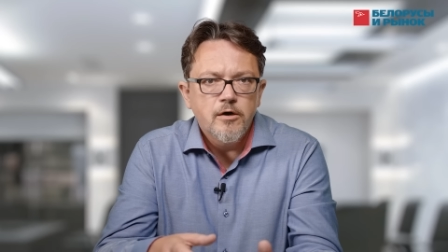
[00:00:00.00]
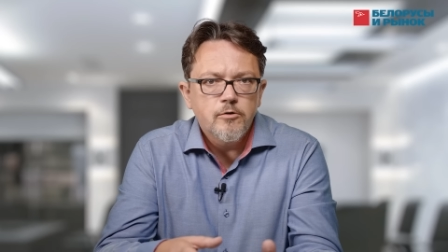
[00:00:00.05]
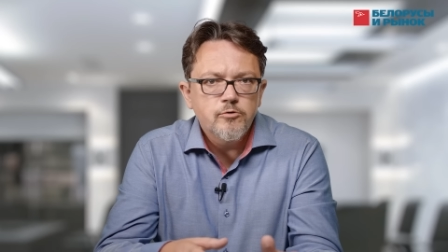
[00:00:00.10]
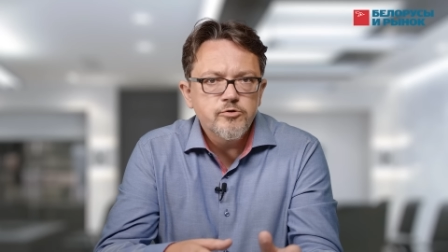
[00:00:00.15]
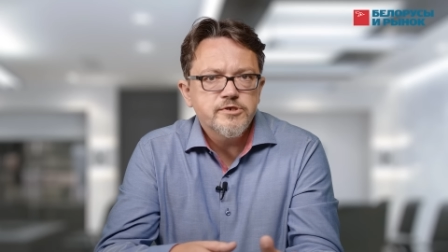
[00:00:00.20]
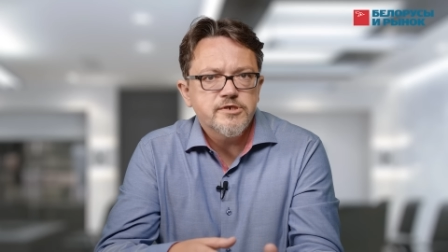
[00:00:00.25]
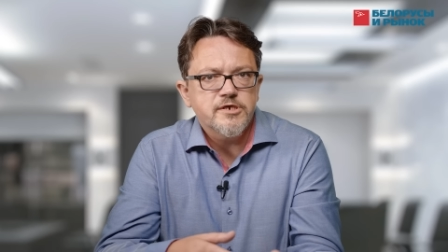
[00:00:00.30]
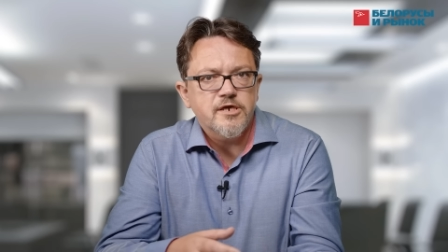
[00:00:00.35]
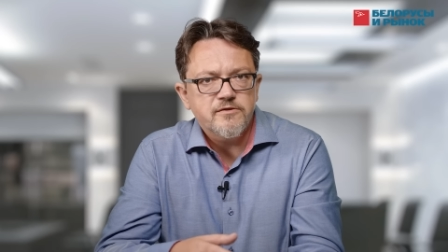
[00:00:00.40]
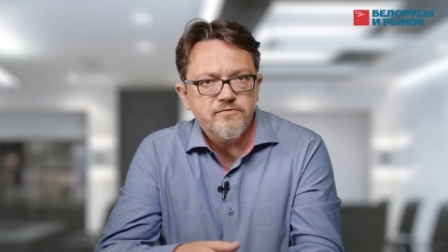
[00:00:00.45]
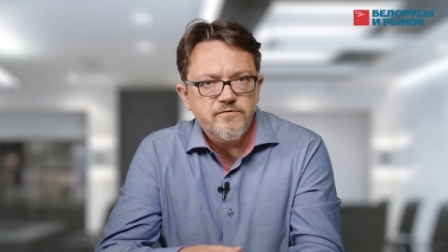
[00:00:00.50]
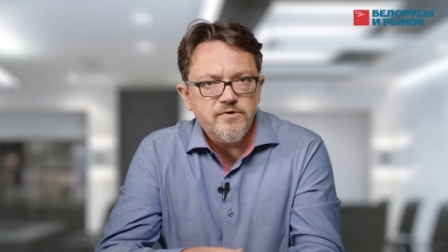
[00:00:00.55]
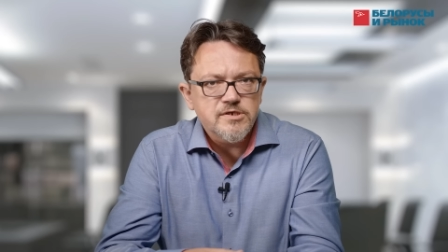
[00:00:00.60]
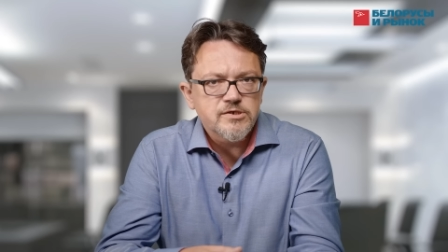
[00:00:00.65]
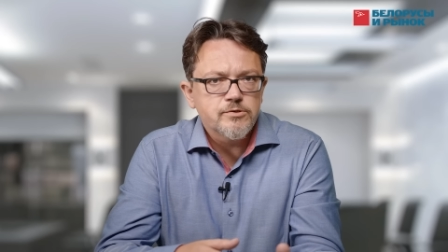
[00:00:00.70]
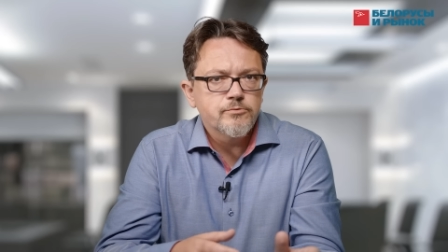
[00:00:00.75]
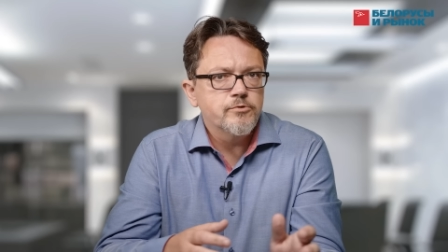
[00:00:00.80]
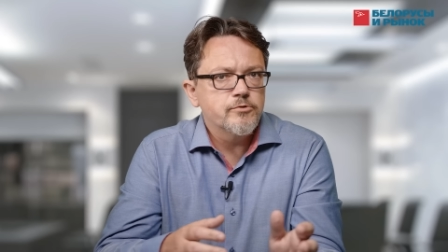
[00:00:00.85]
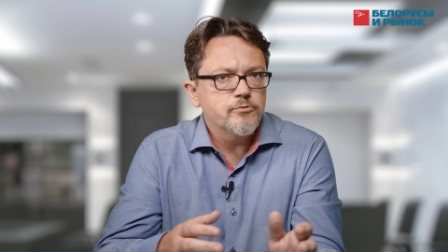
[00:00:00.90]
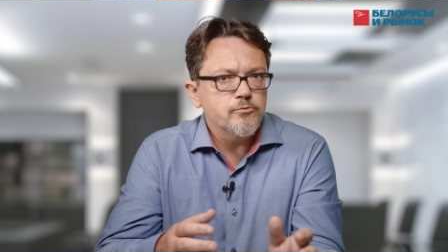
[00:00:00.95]
он
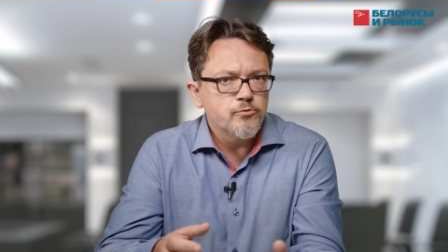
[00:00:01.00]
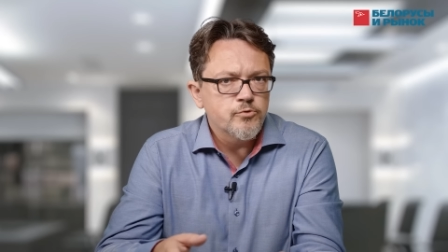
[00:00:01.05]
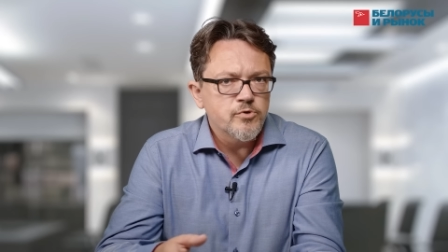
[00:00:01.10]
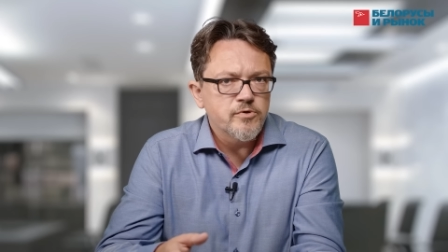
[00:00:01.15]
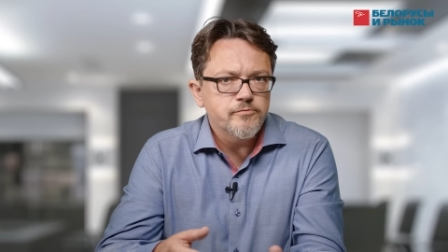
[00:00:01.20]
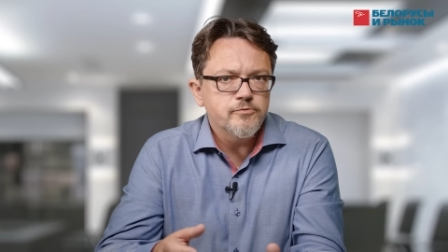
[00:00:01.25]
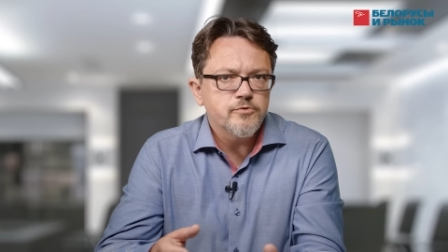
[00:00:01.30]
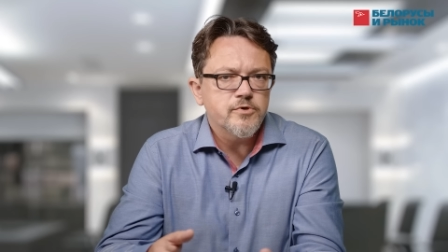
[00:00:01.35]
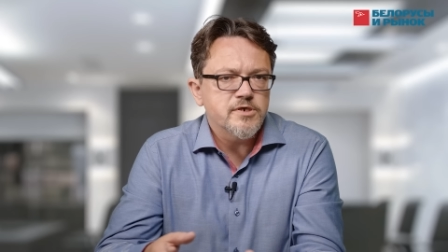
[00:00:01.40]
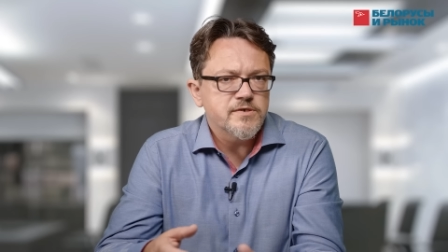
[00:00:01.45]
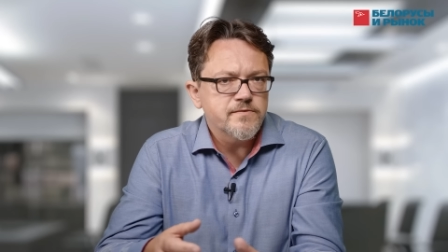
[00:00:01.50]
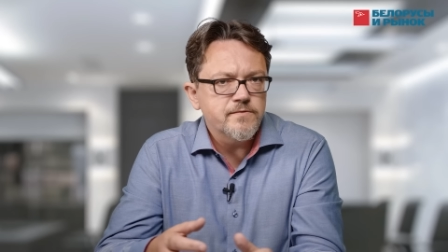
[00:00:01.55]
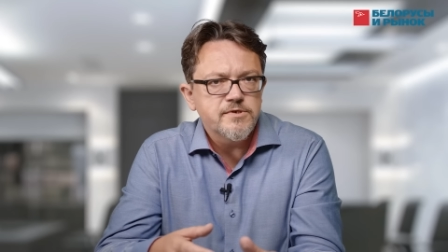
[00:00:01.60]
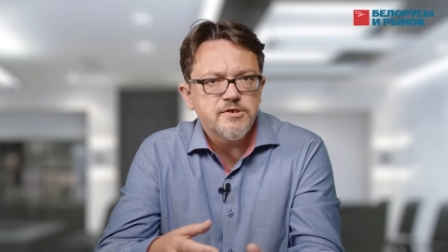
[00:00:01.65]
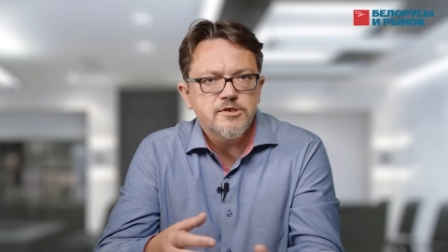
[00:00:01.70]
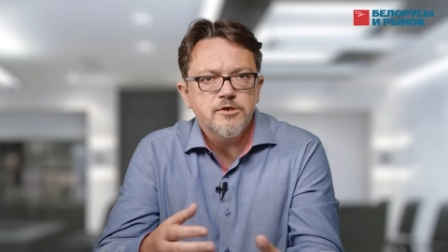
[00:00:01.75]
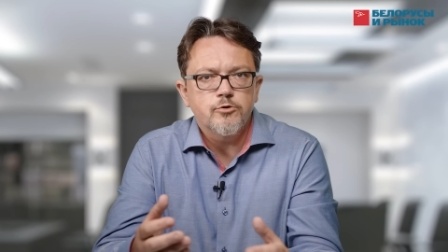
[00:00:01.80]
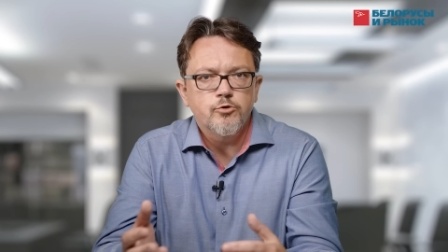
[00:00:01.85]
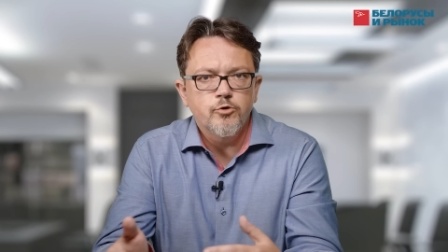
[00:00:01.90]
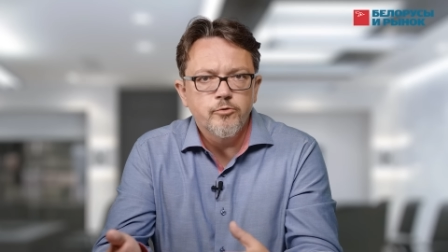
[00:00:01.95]
соответствует уровню
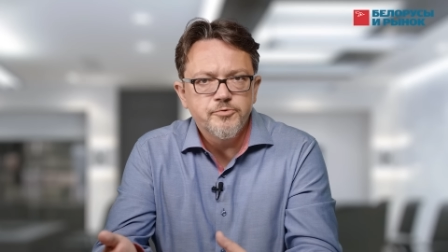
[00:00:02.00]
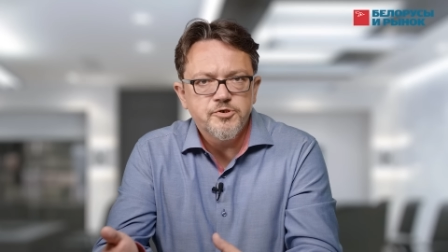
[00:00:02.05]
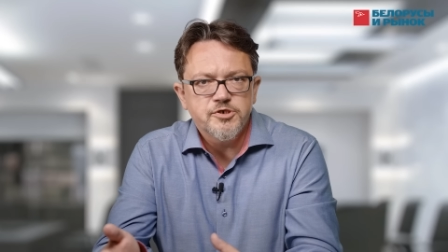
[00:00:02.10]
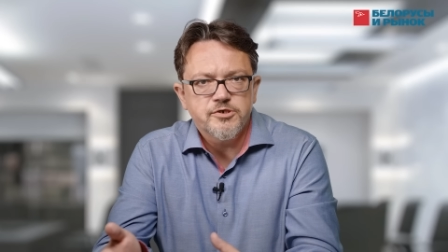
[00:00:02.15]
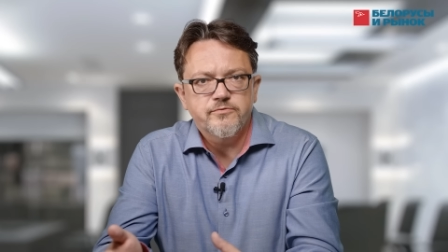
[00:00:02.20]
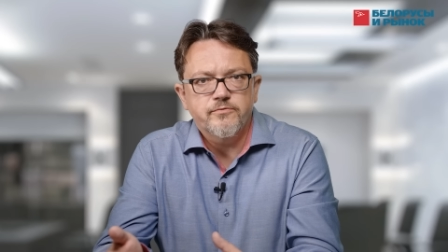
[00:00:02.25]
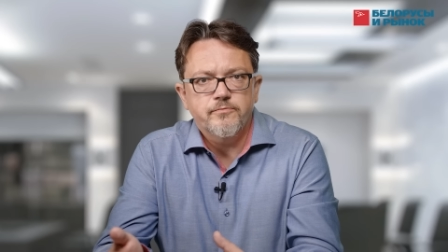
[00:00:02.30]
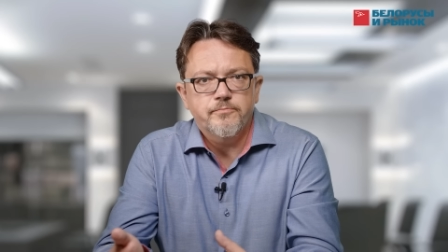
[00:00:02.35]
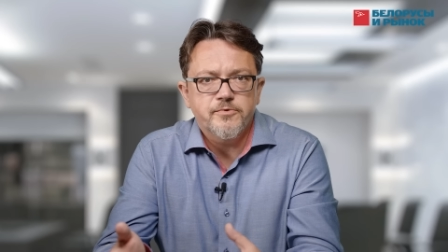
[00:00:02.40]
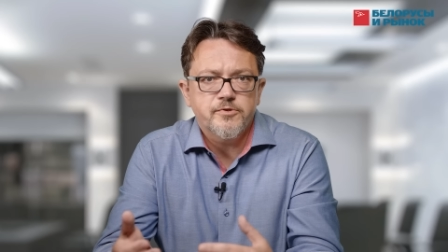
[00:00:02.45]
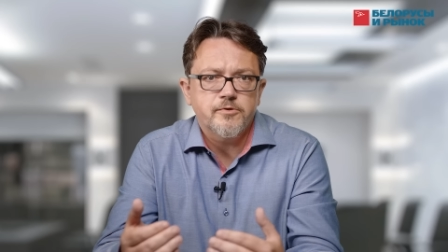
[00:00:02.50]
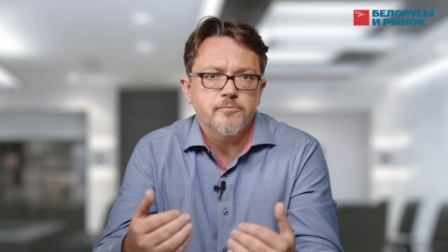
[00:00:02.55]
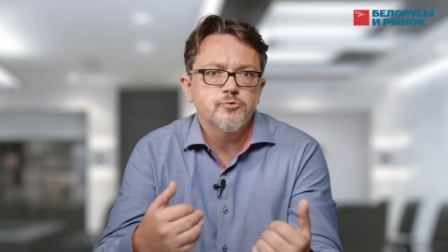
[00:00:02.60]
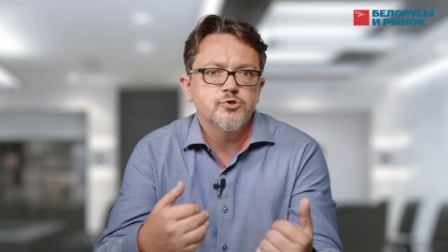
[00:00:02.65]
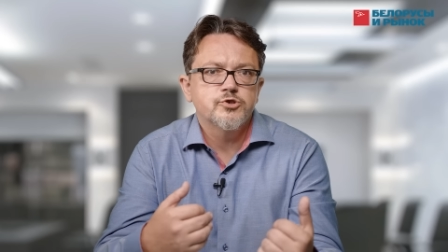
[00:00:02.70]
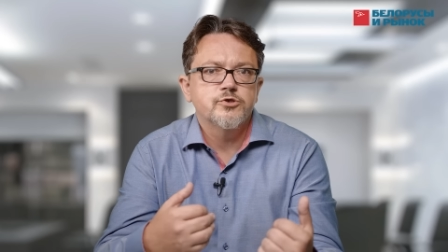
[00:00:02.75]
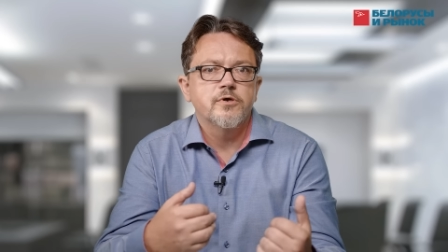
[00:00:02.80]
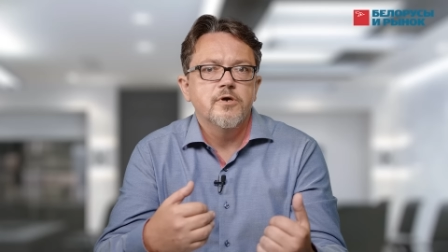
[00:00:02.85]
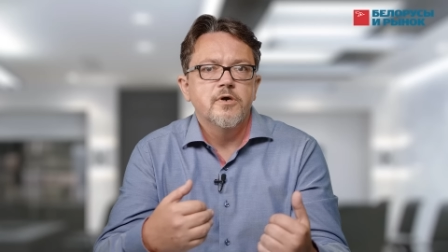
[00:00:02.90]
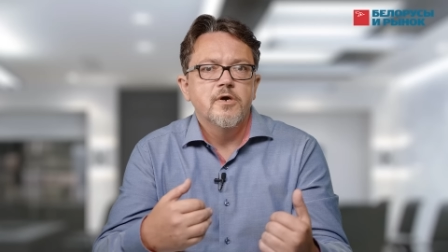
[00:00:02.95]
развития общества, потому
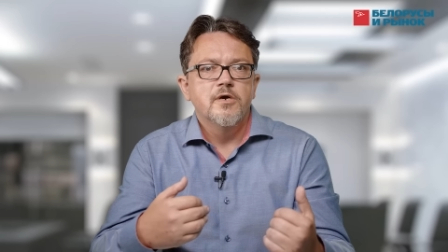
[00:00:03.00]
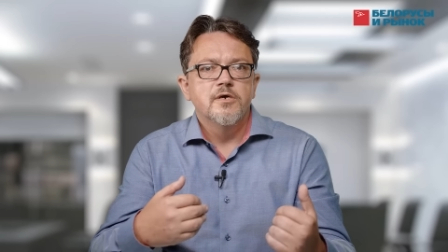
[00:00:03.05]
что